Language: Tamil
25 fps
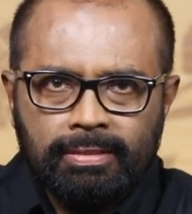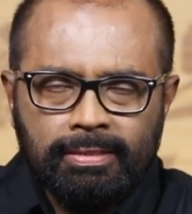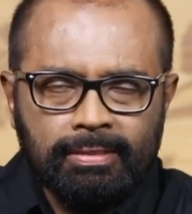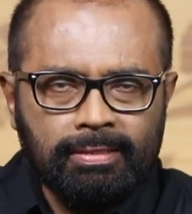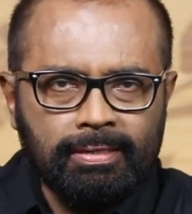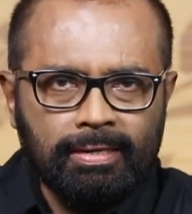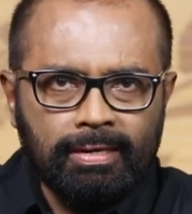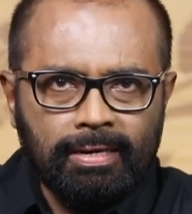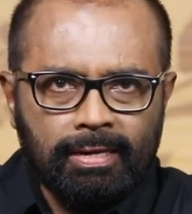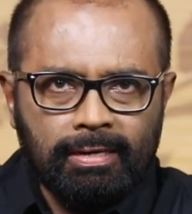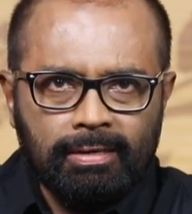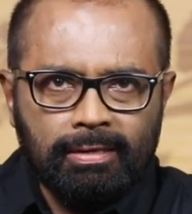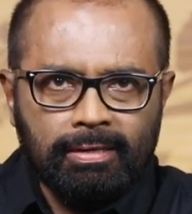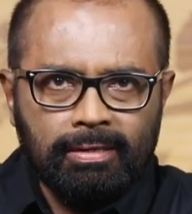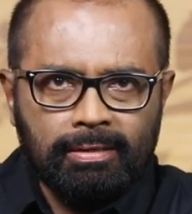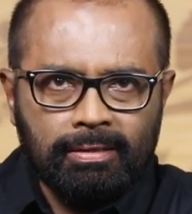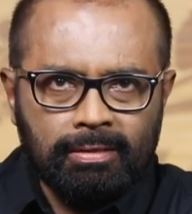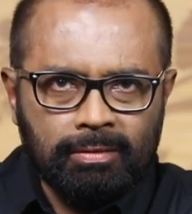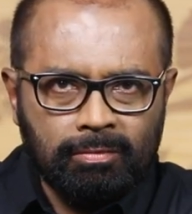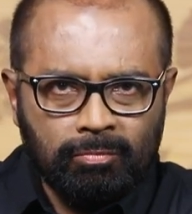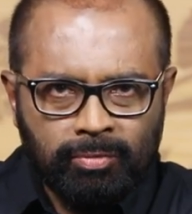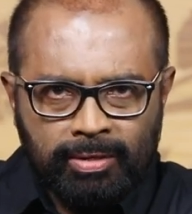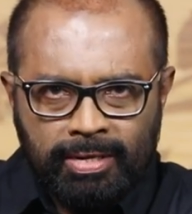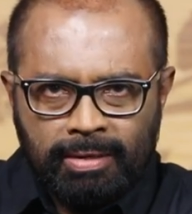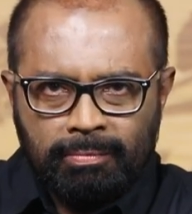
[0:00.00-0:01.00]
இதெல்லாம்
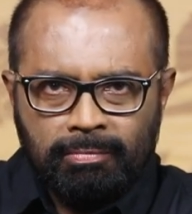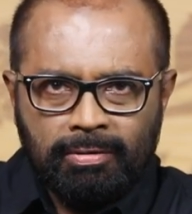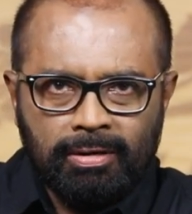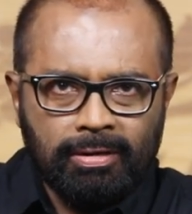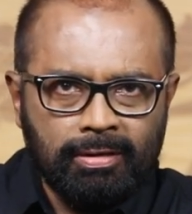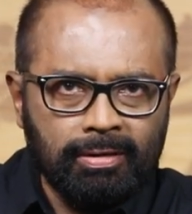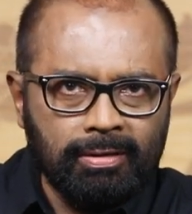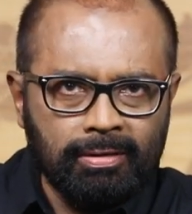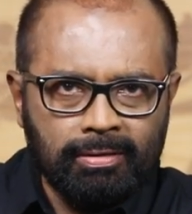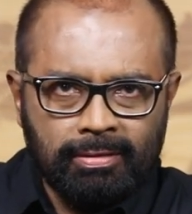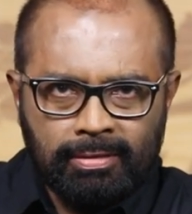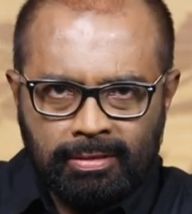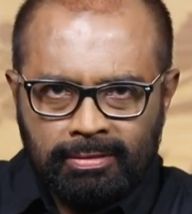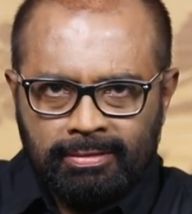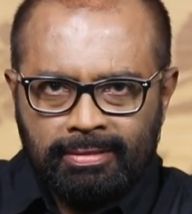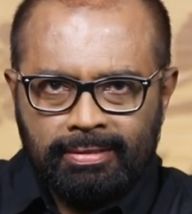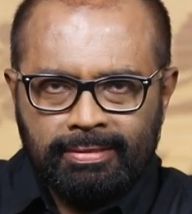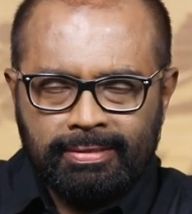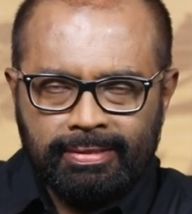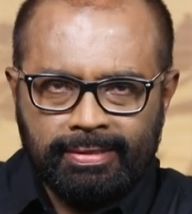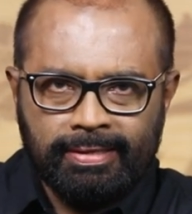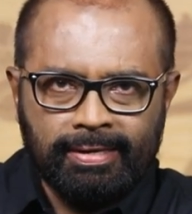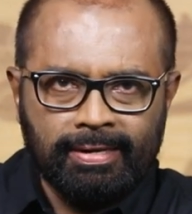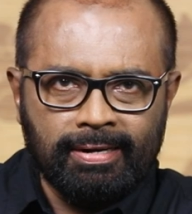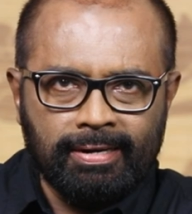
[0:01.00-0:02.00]
முக்கியமாக அந்த
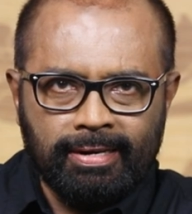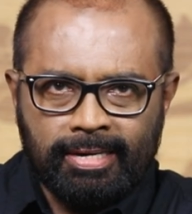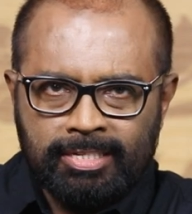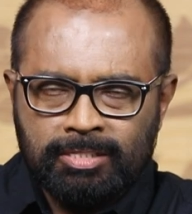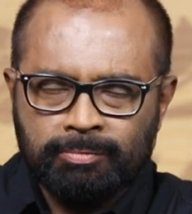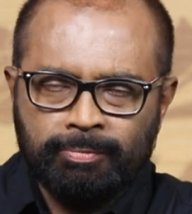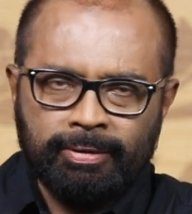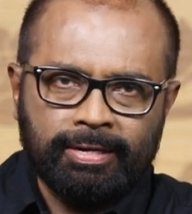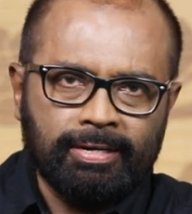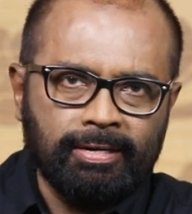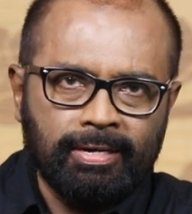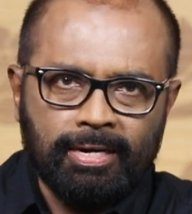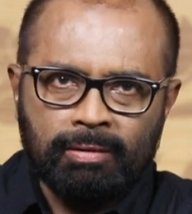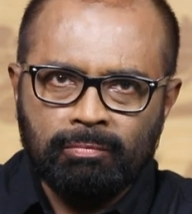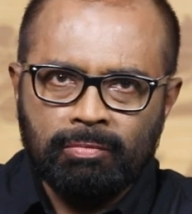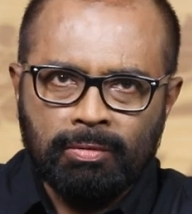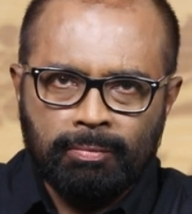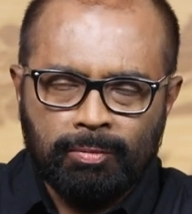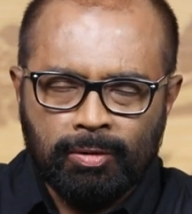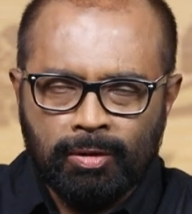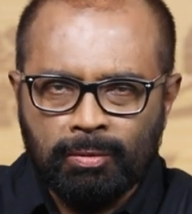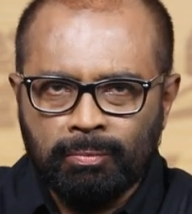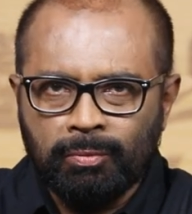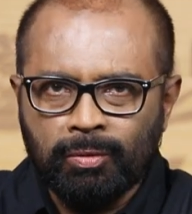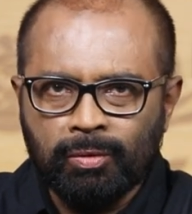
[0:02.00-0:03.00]
டெக்னிக்கல் ஆஸ்பெக்டில் நம்ம
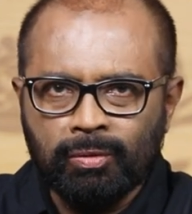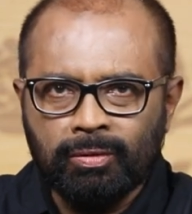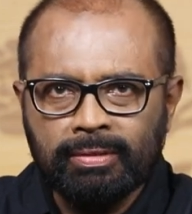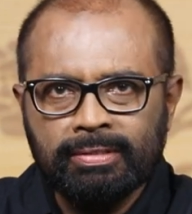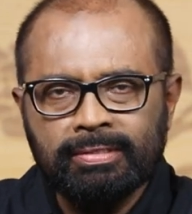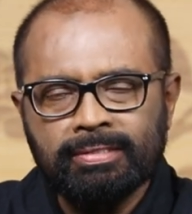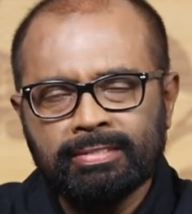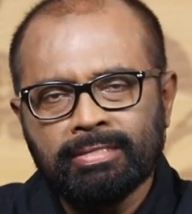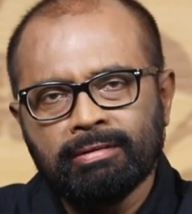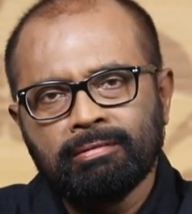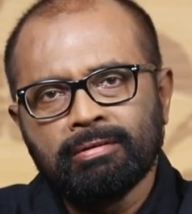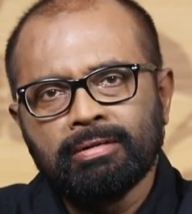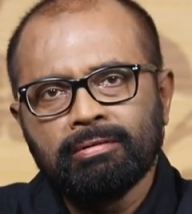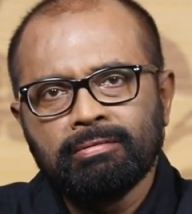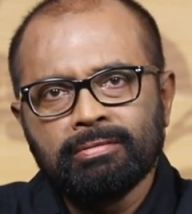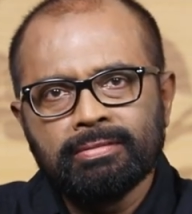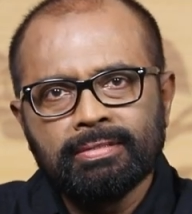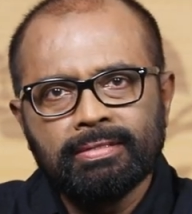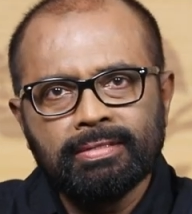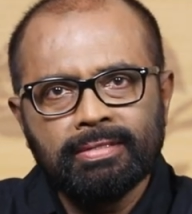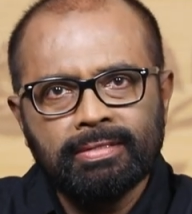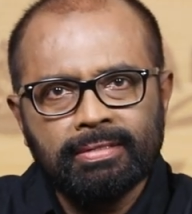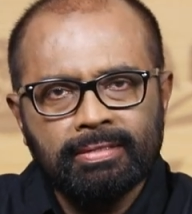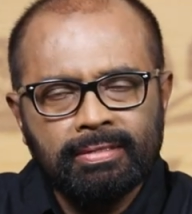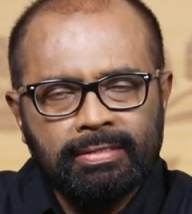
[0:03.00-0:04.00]
பண்ண போகிறோம் இது தவிர
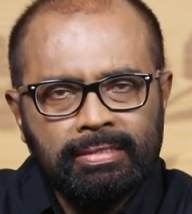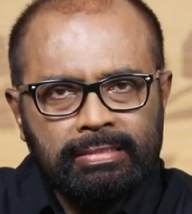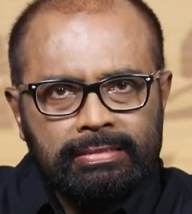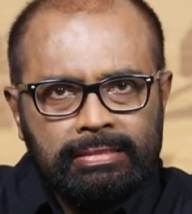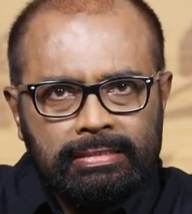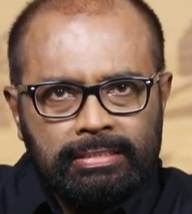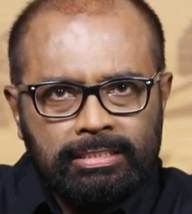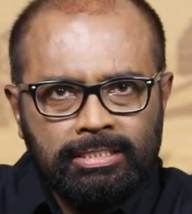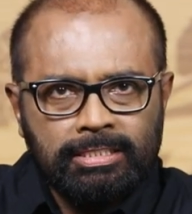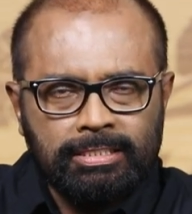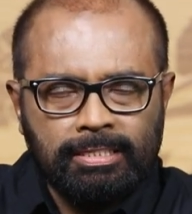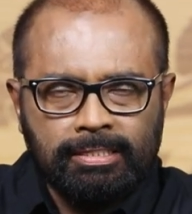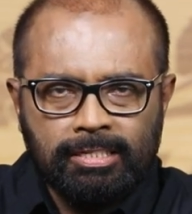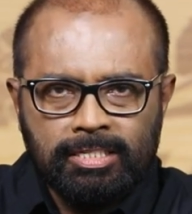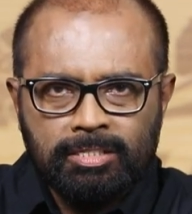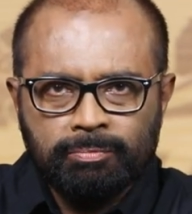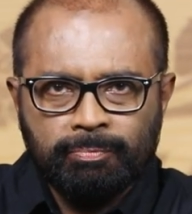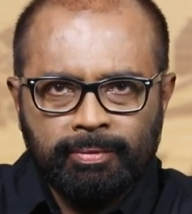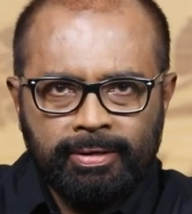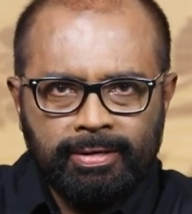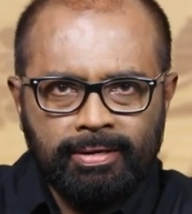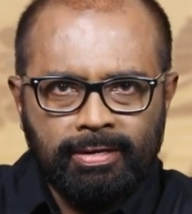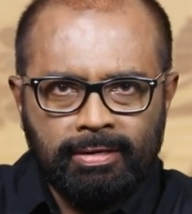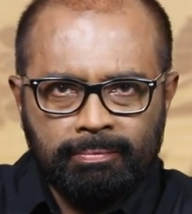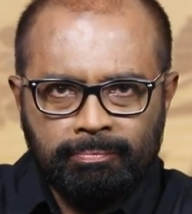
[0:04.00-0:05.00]
வந்து ஷட்டர்
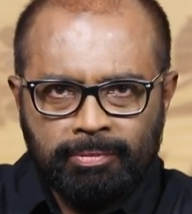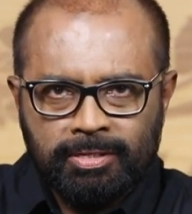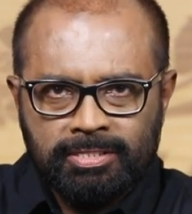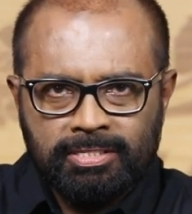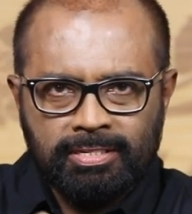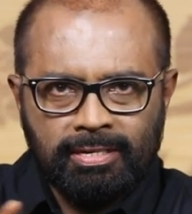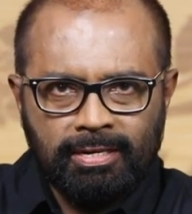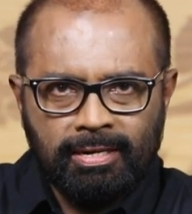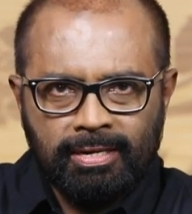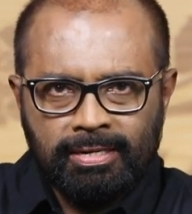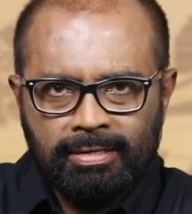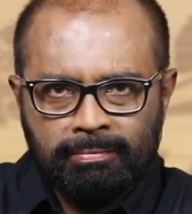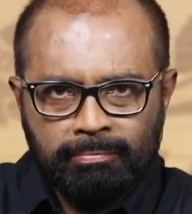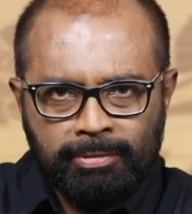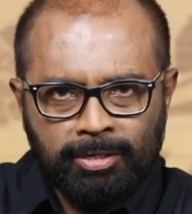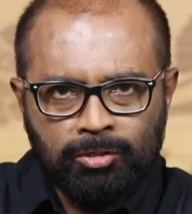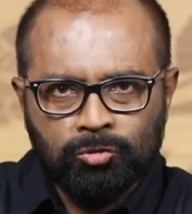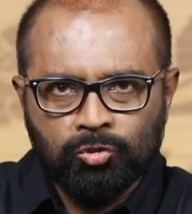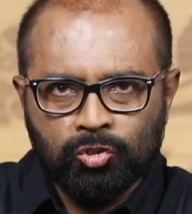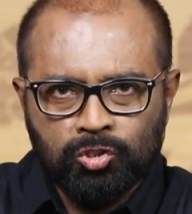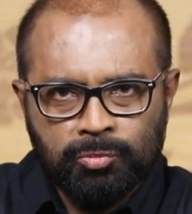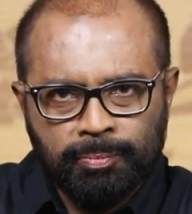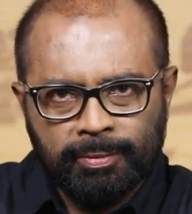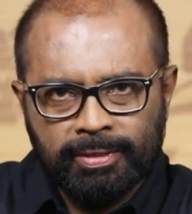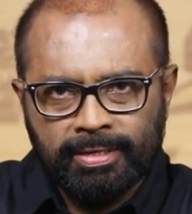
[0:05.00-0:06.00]
ஸ்பீட் அப்பச்சர்லாம் எப்படி
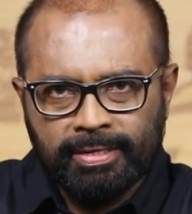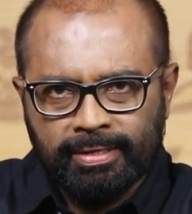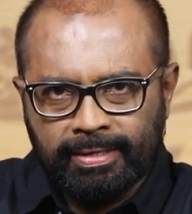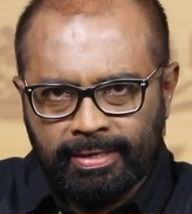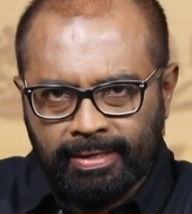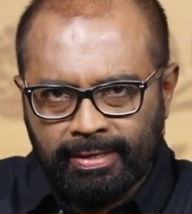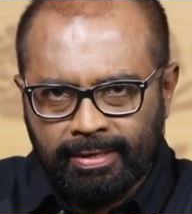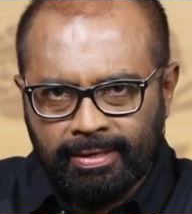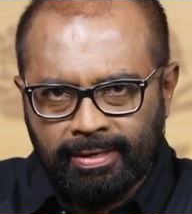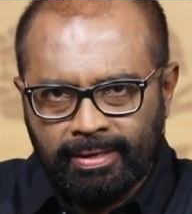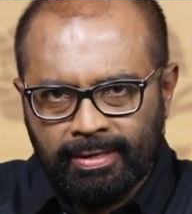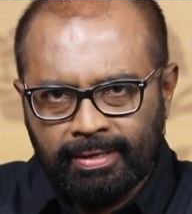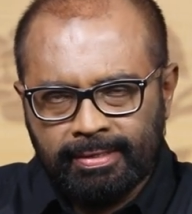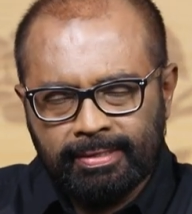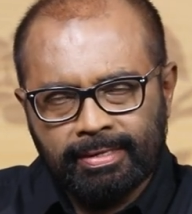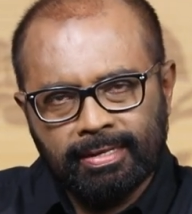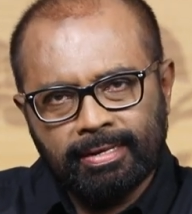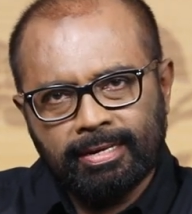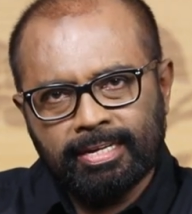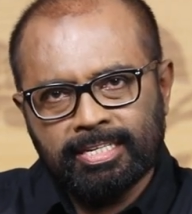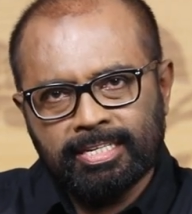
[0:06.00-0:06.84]
சூஸ் பண்ணியிருக்கீங்க என்ன